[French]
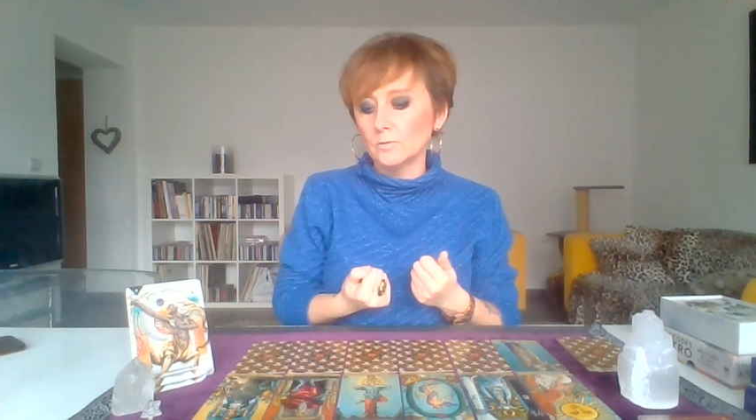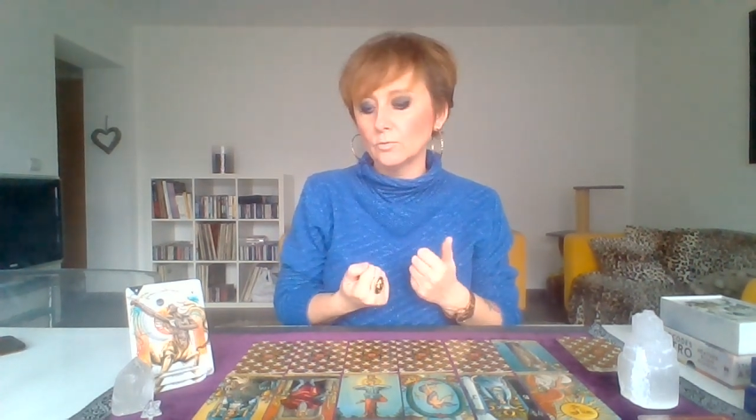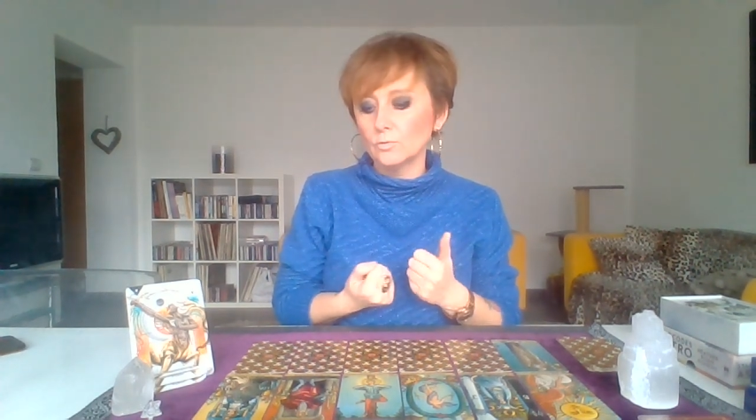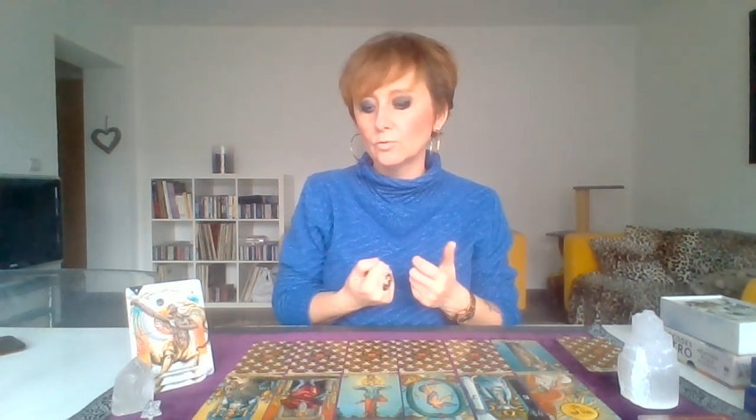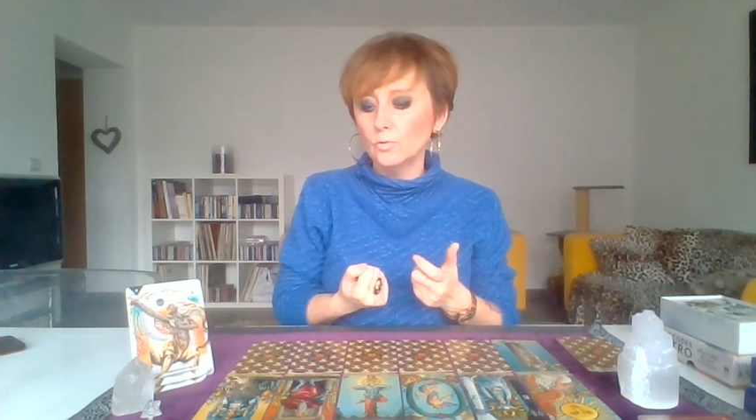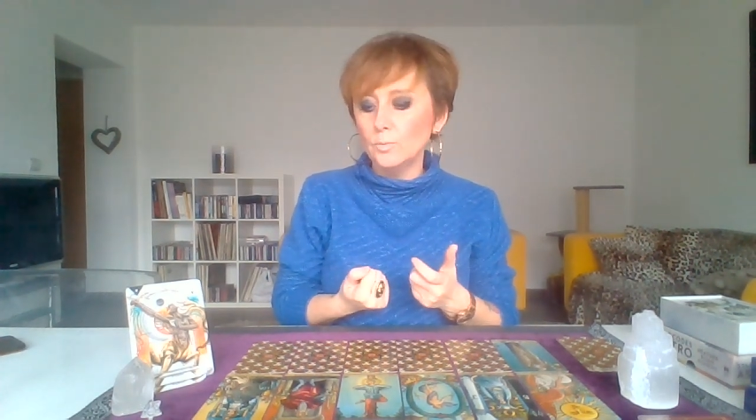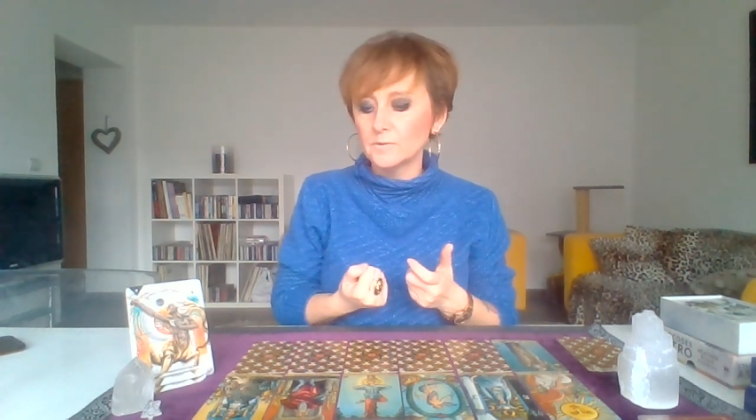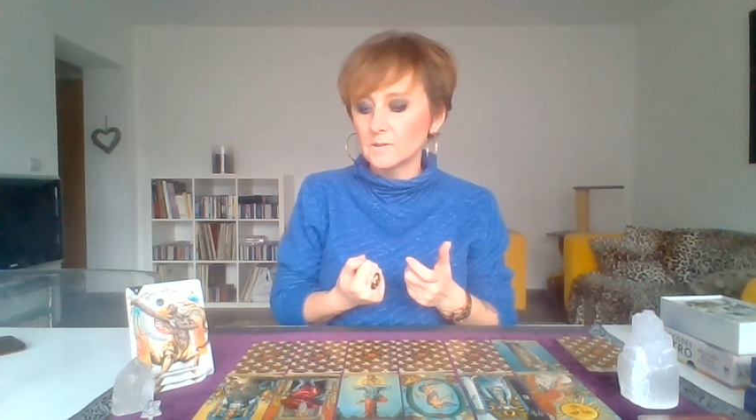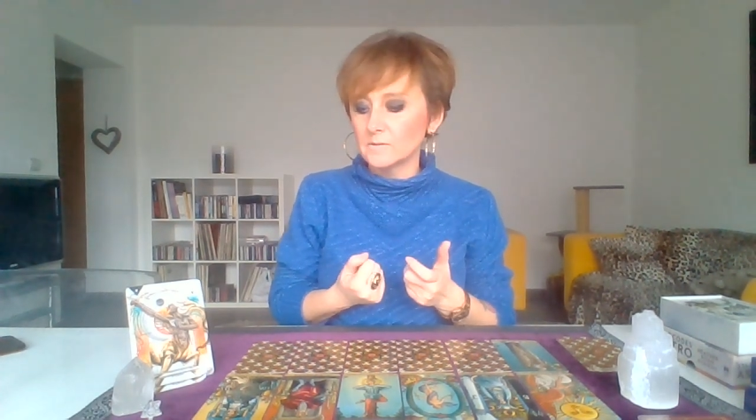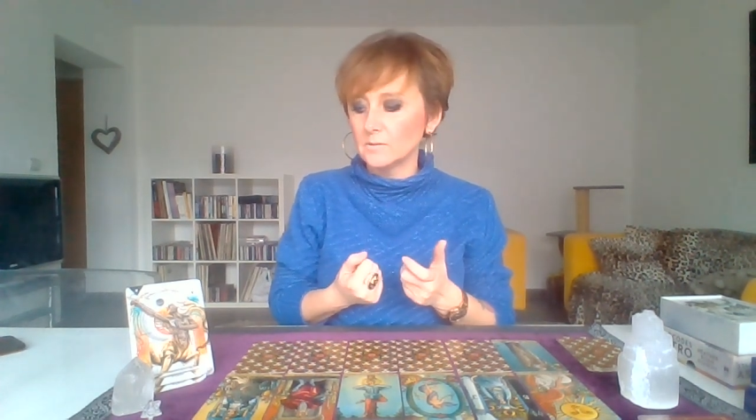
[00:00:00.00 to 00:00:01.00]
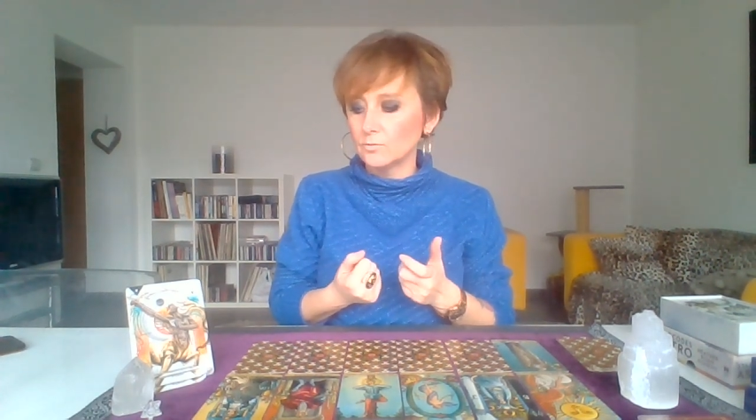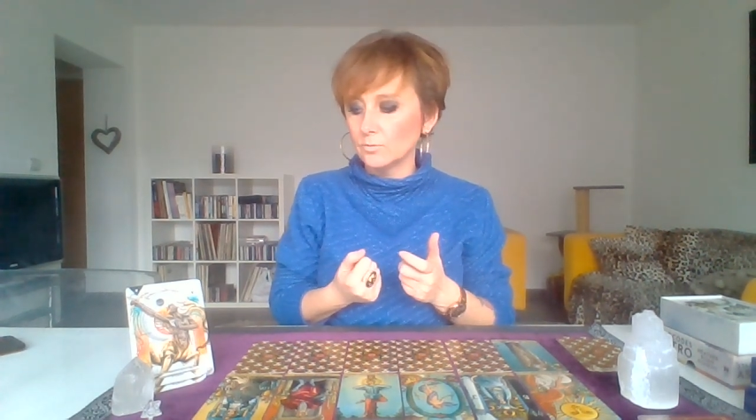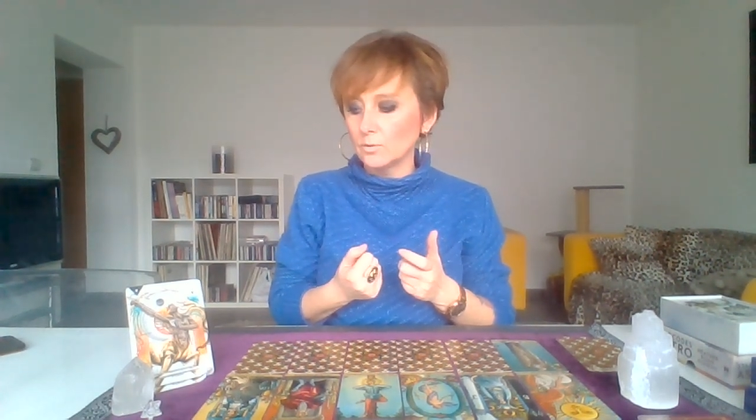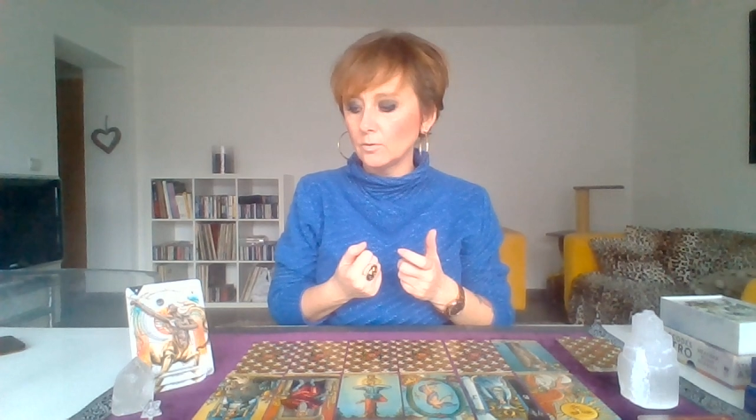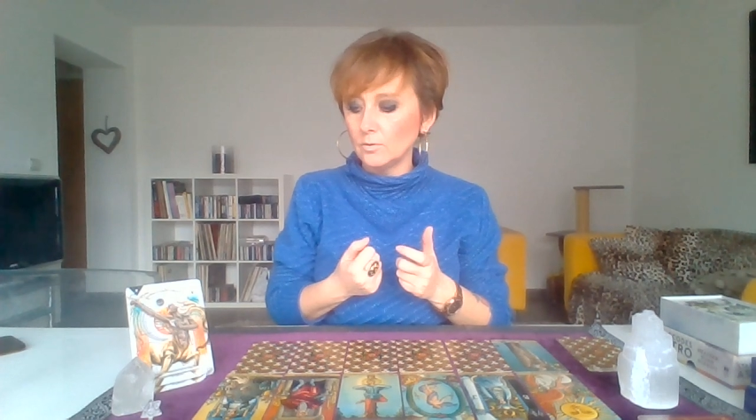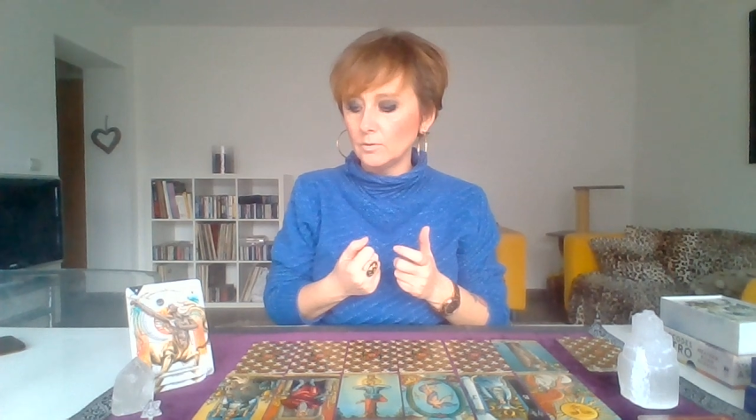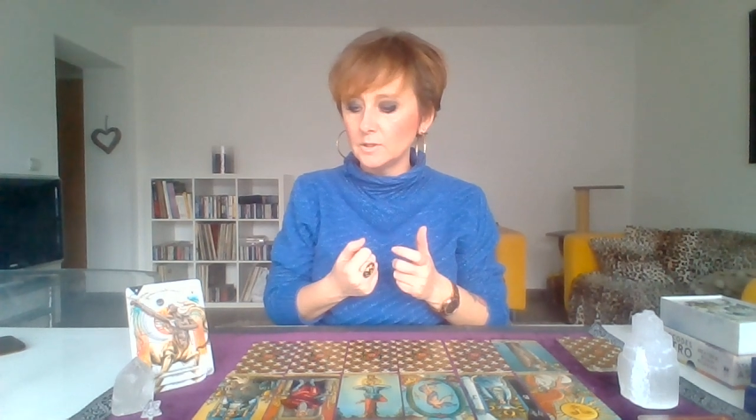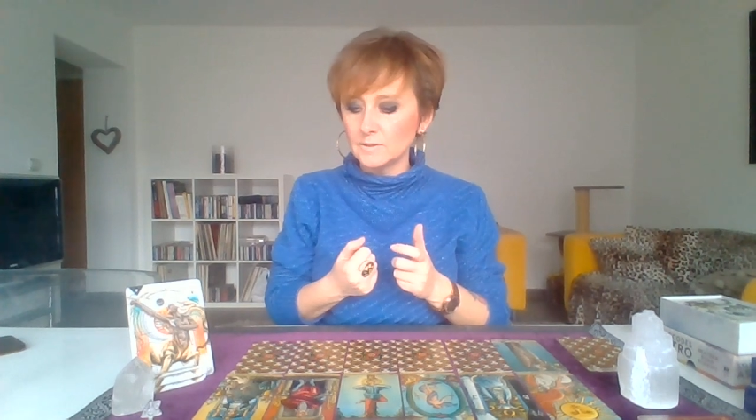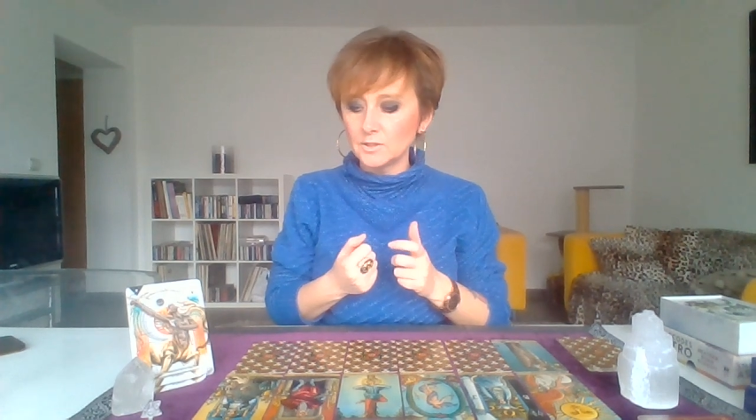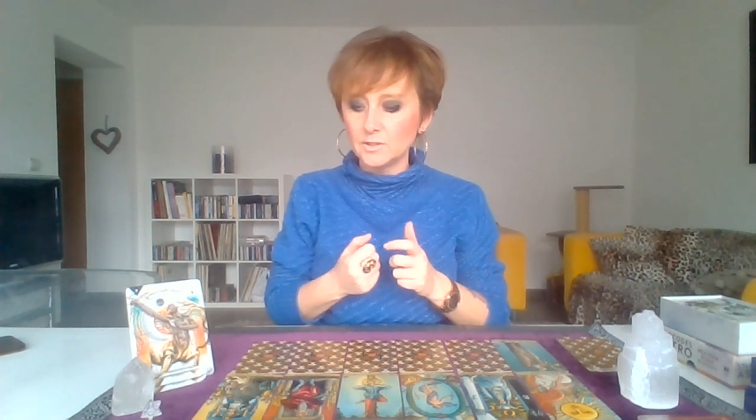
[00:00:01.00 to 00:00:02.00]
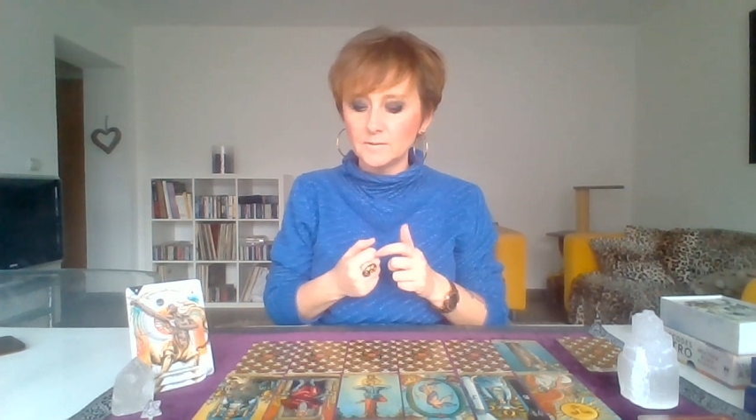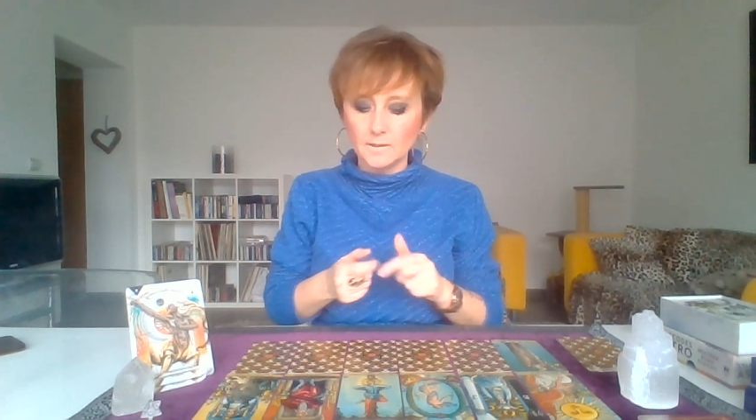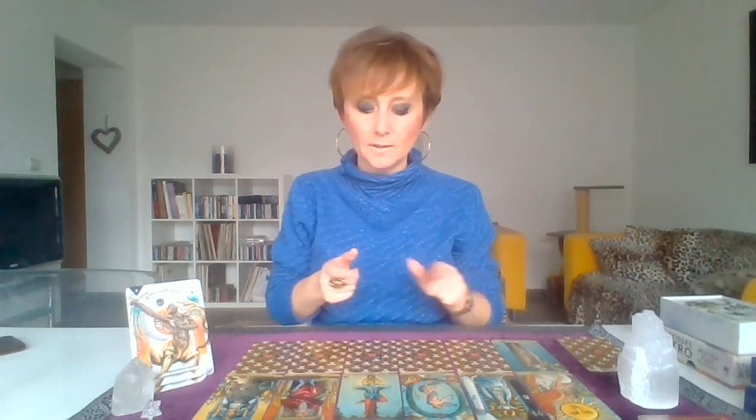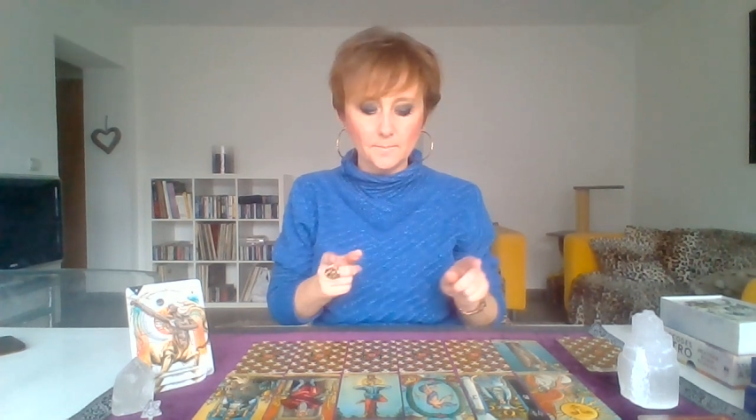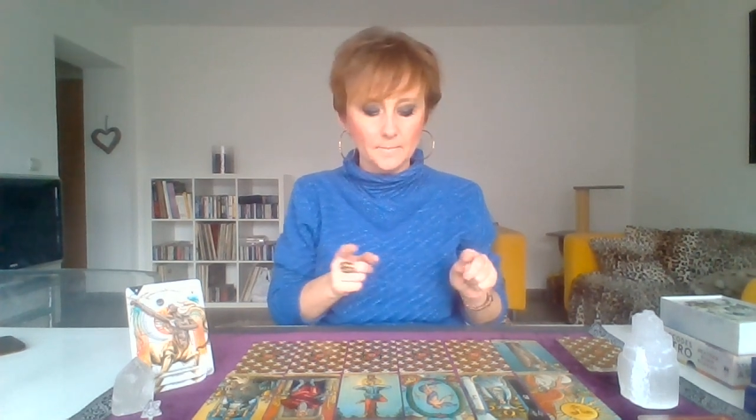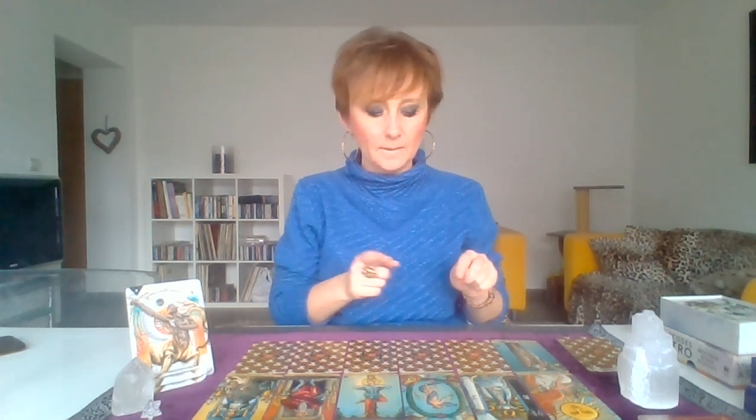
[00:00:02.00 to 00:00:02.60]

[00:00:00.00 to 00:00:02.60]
dans le couple, ça c'est sur euh, les Sagittaires.